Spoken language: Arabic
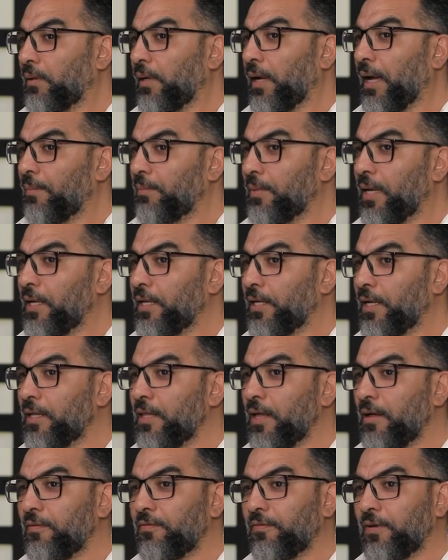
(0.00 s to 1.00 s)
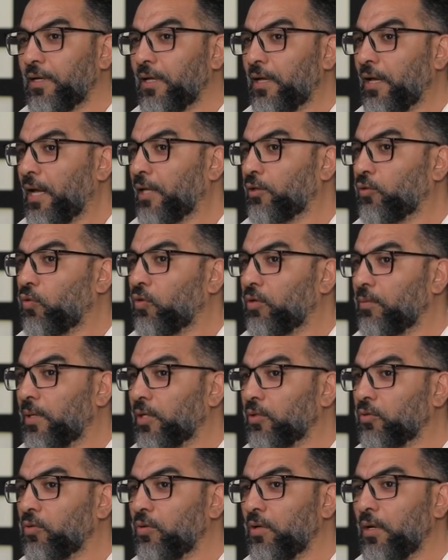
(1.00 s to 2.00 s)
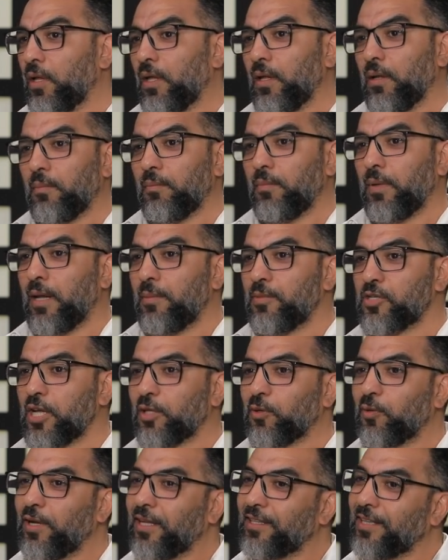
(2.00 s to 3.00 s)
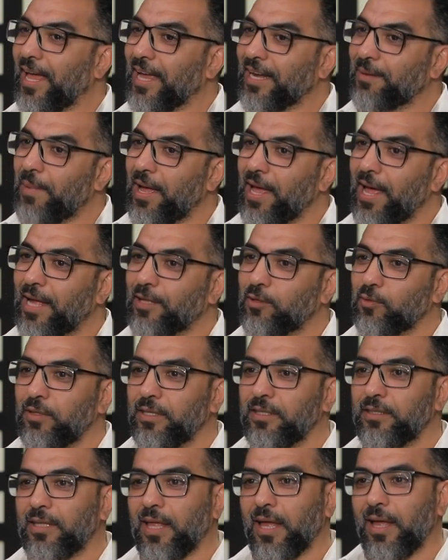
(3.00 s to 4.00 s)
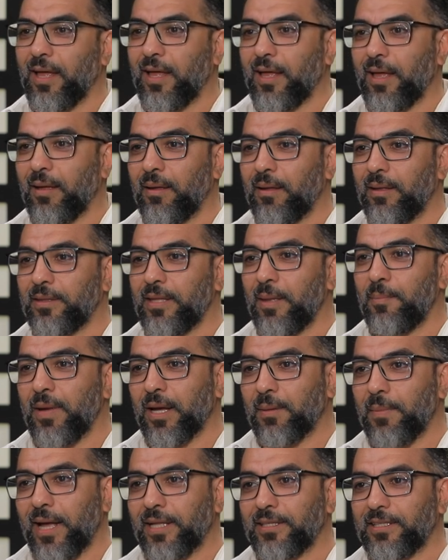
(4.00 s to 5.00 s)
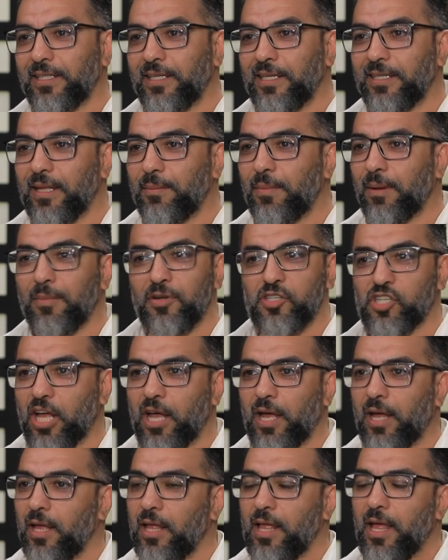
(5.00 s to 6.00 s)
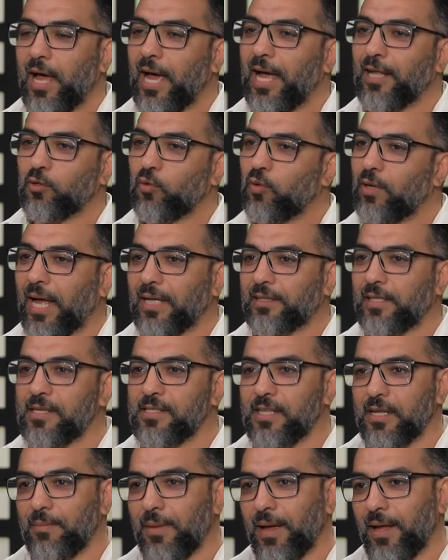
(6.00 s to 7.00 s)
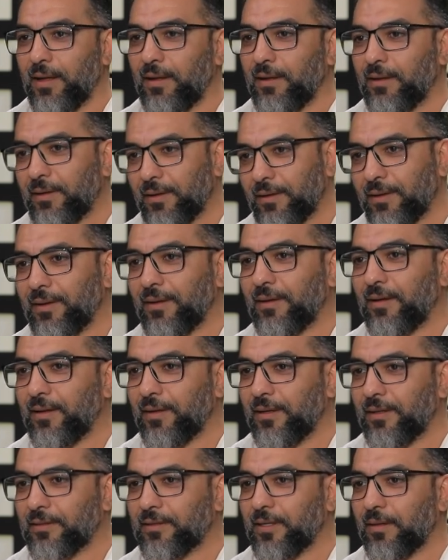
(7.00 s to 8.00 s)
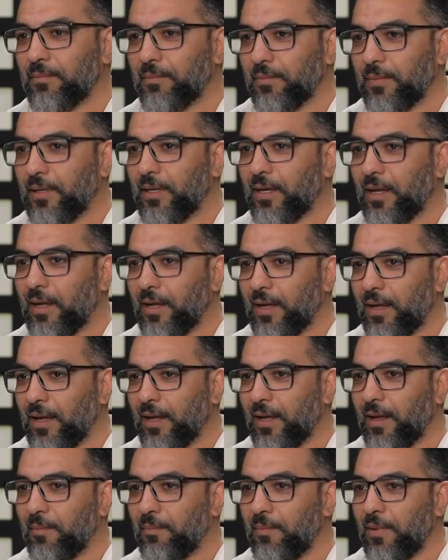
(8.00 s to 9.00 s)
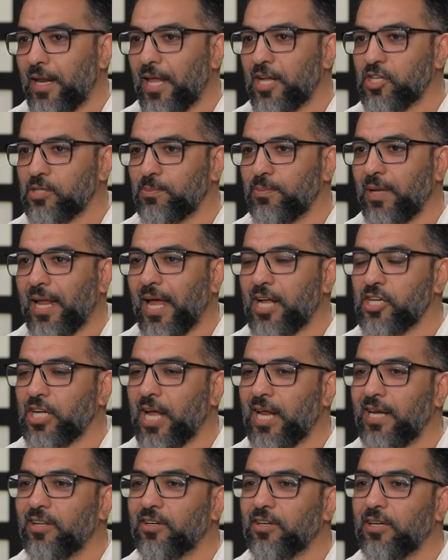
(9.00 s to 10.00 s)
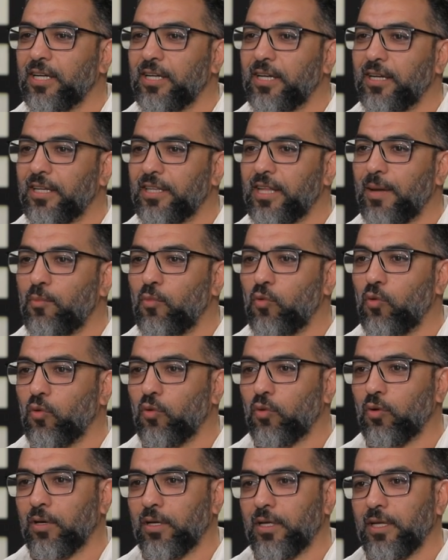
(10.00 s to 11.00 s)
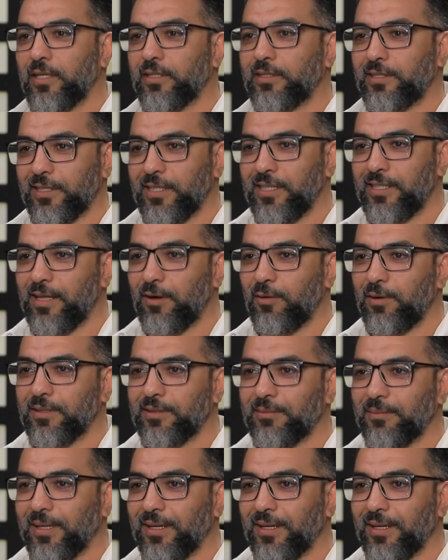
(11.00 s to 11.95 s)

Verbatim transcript: عامله لي كده فانا هدخل برضه ما انا مش هدخل اضحك بقى هتقول لي انت دمك بقى تقيل دمك مش هدخل اعتزل بقى ايوه ايوه ايوه آه، طب آه، ملهاش ملهاش حل الراجل اللي دمه تقيل دوت